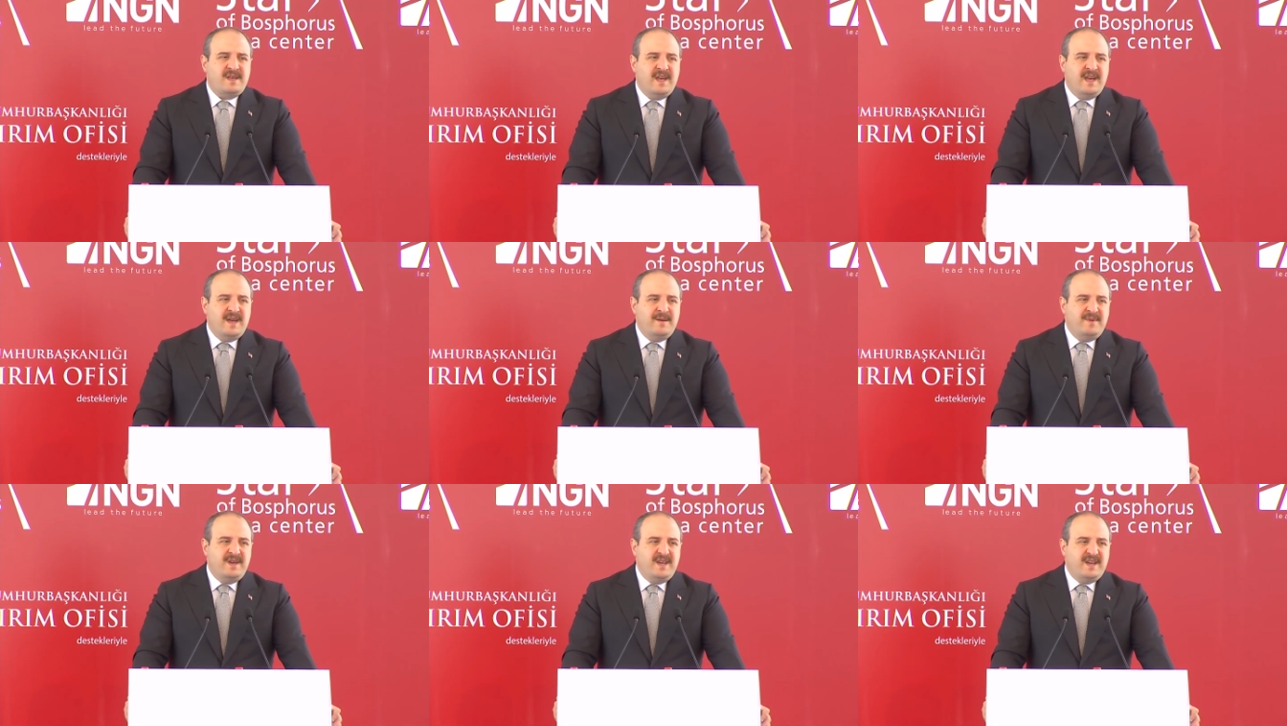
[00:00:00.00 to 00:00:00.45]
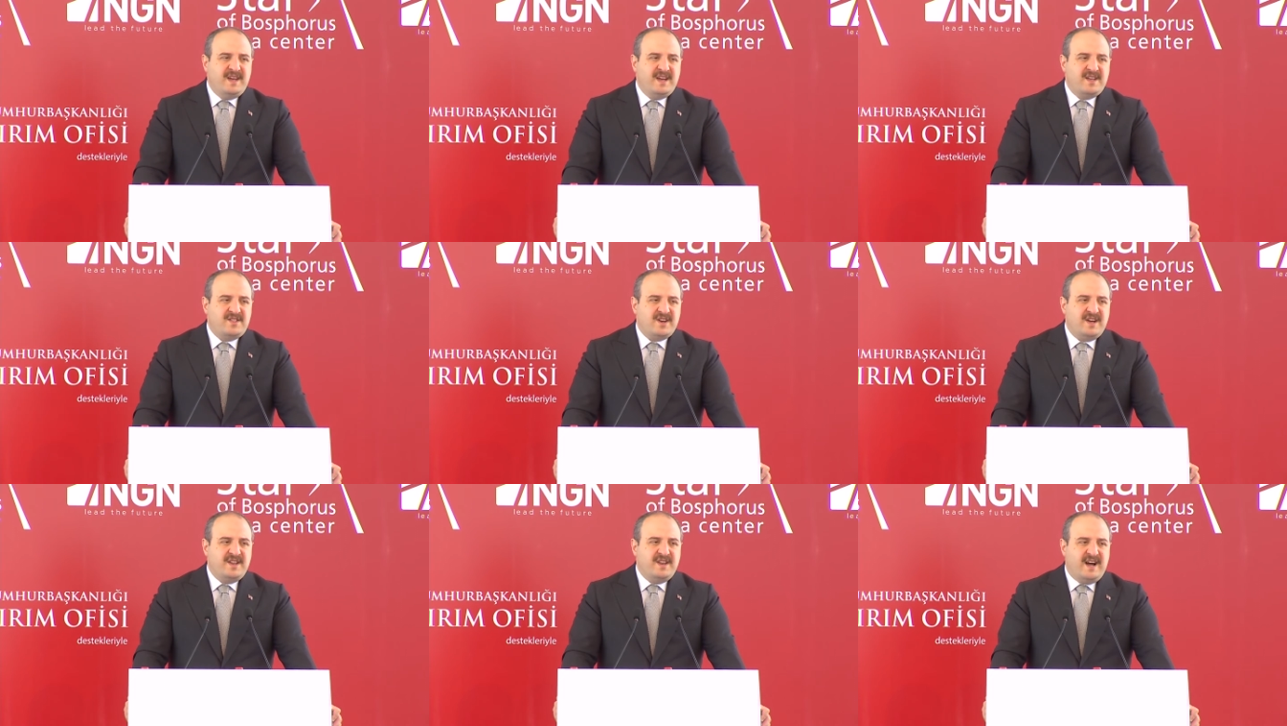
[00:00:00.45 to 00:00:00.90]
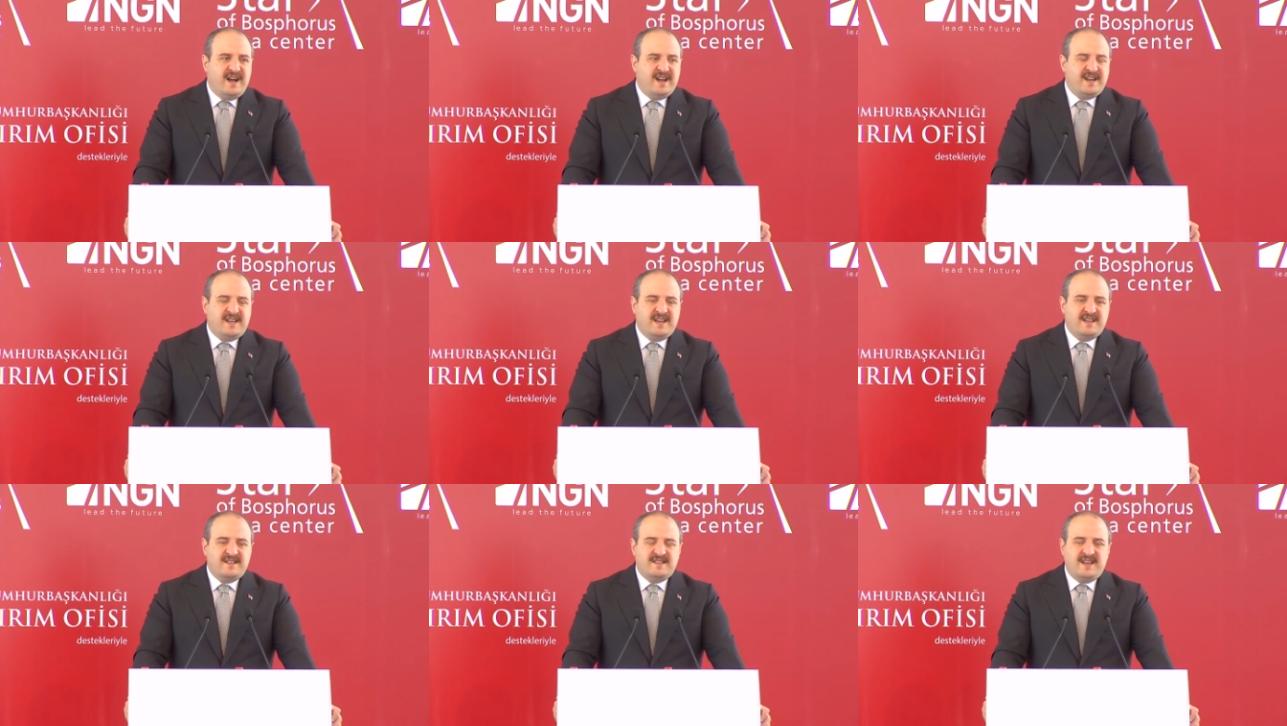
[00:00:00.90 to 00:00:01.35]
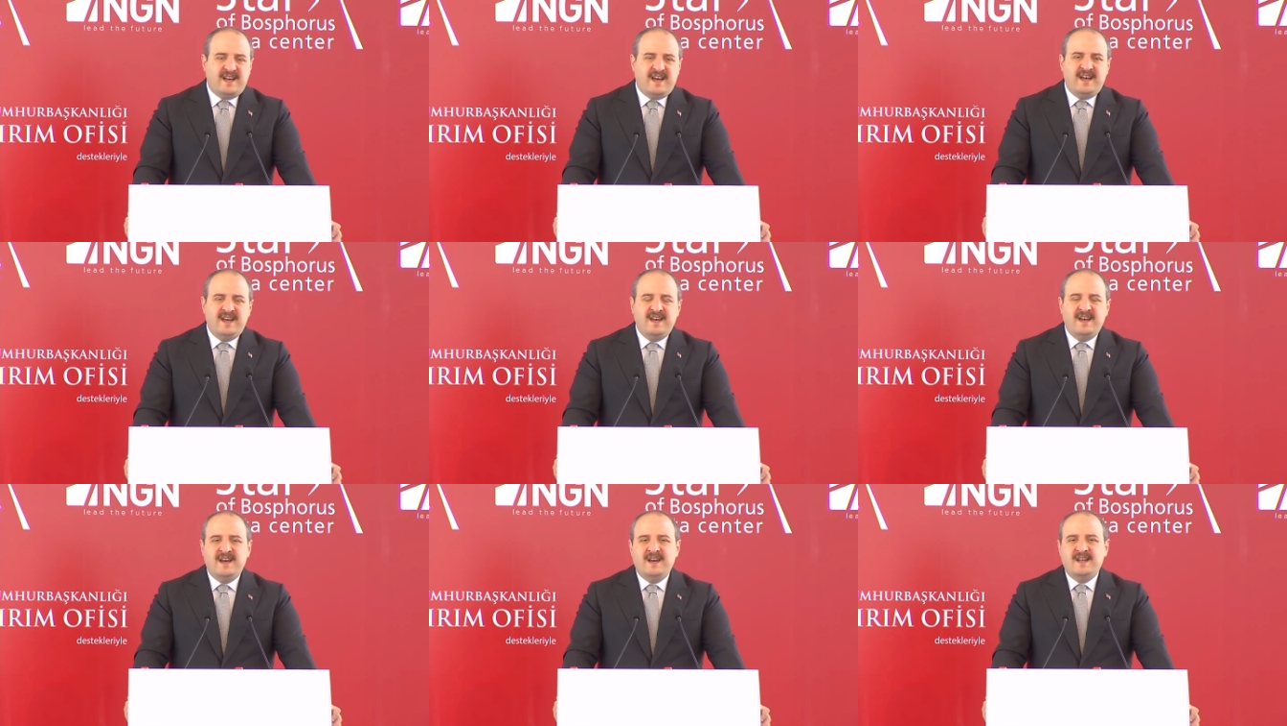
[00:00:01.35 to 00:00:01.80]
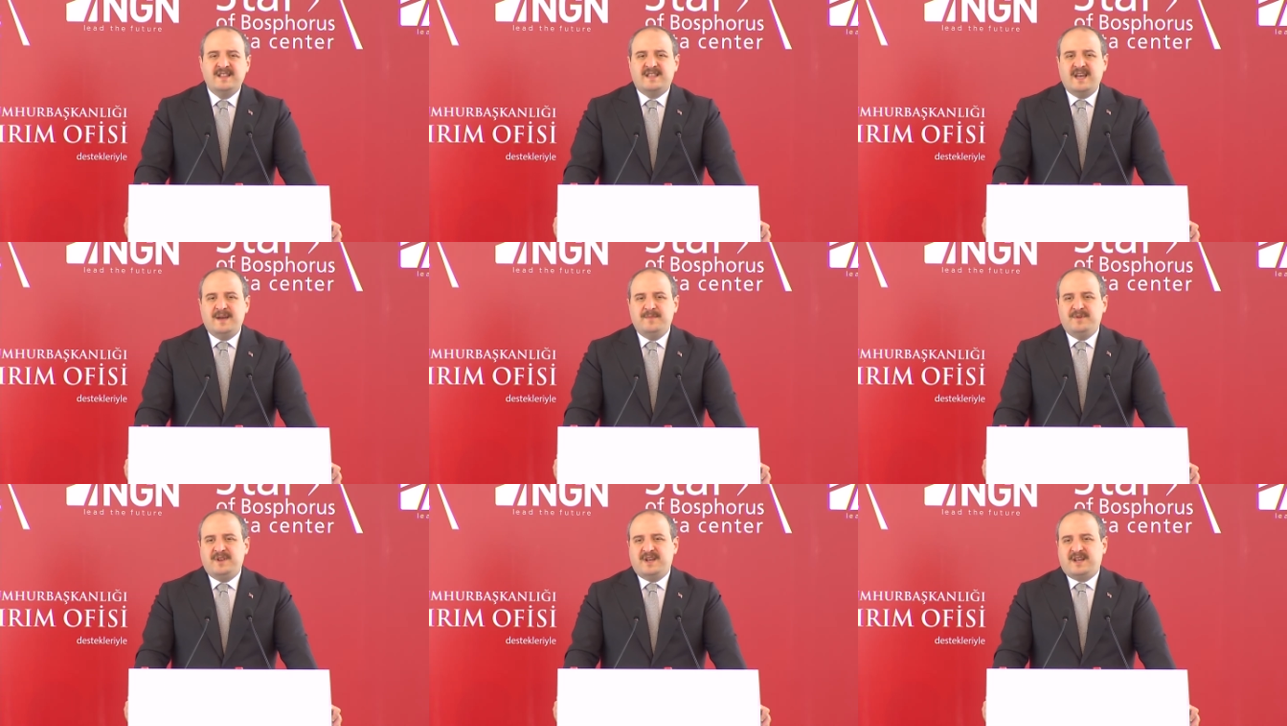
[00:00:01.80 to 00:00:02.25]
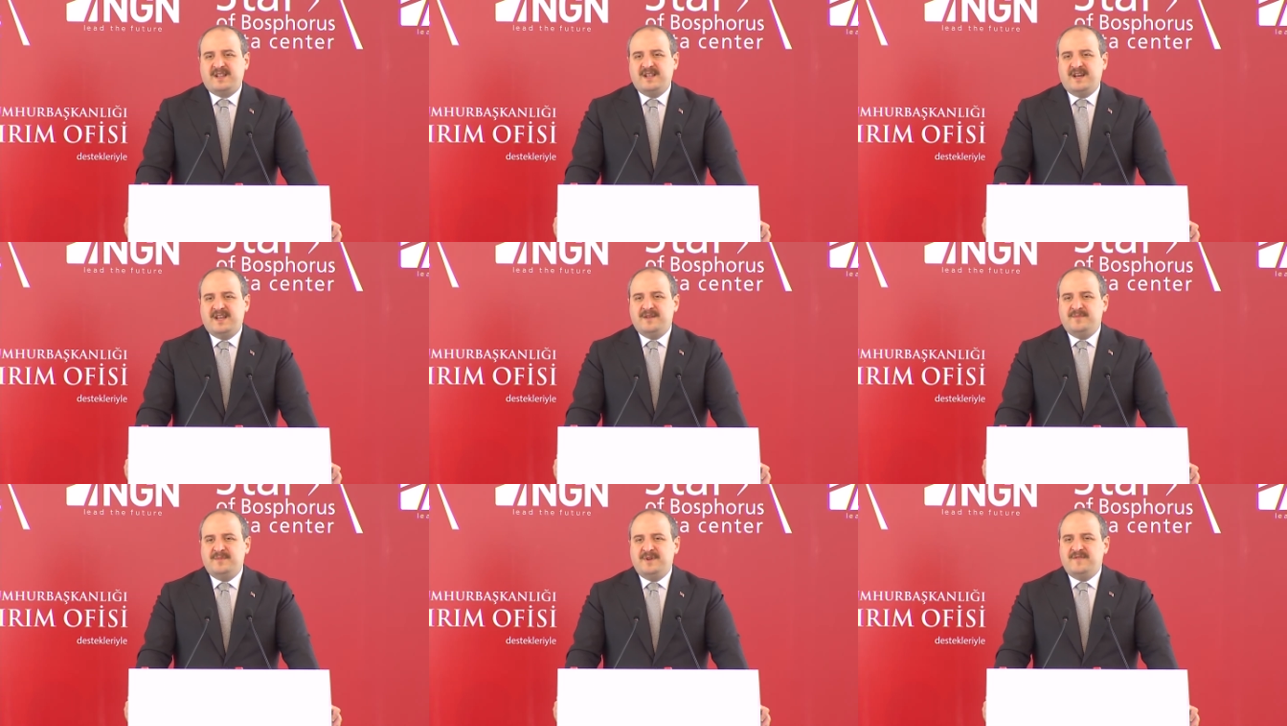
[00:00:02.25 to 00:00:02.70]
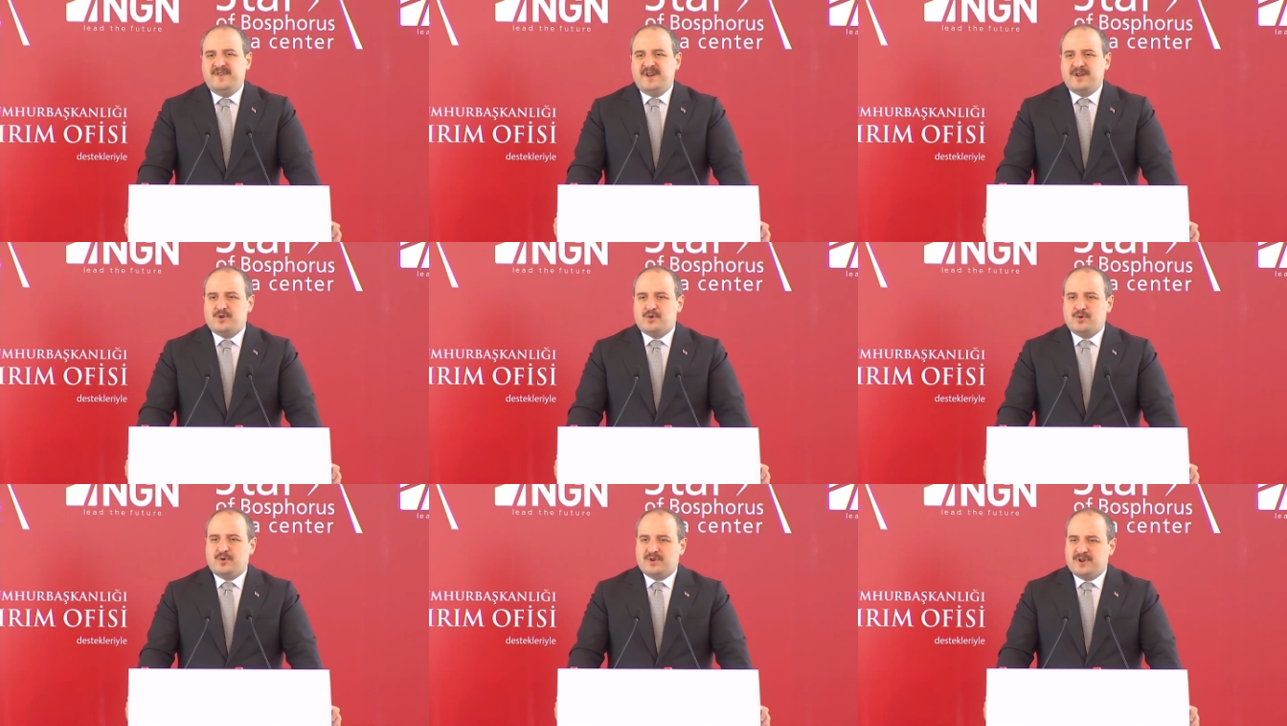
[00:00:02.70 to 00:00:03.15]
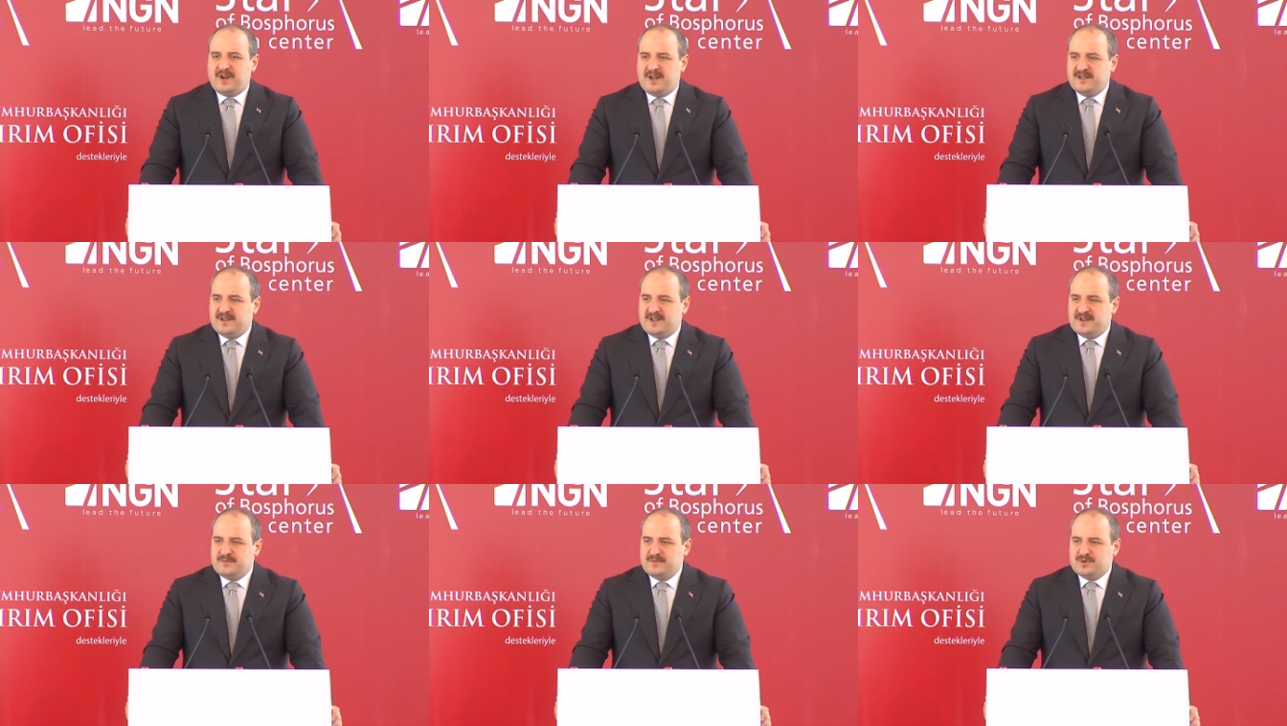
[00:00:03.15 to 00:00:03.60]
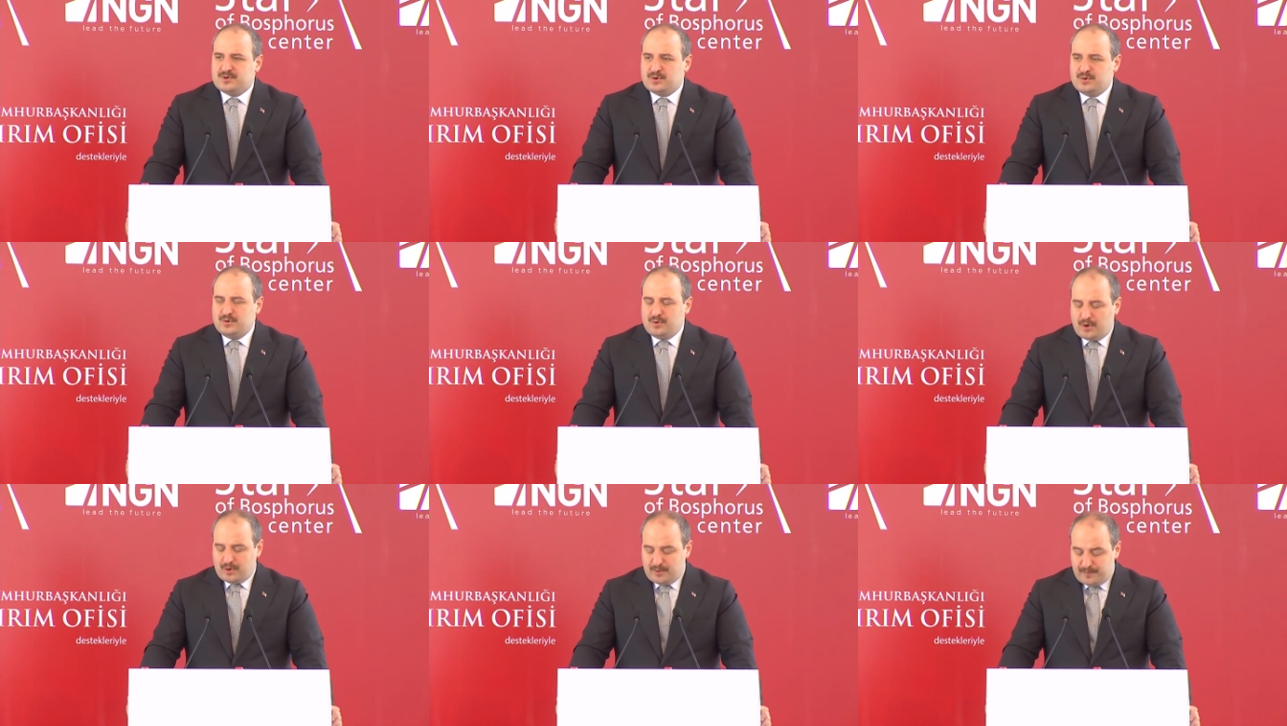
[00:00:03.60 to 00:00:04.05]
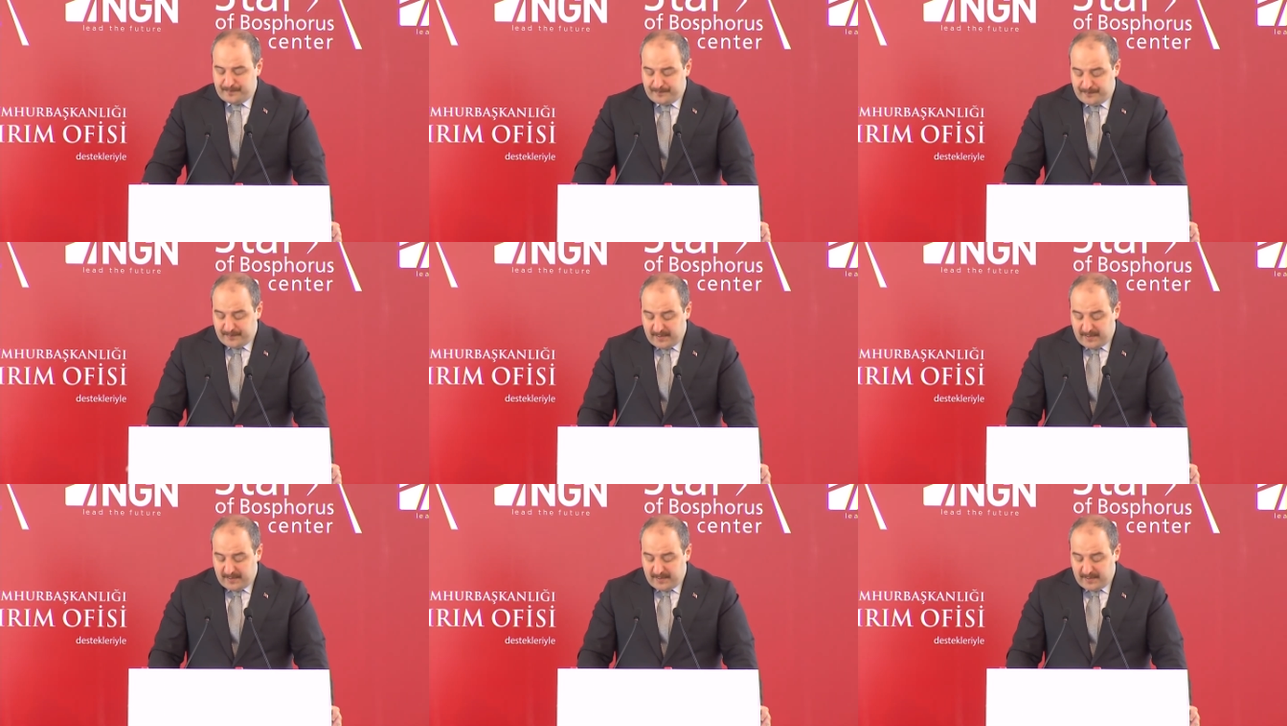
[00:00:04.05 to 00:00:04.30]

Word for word: emeği geçen herkese tebriklerimi ve şükranlarımı sunuyorum.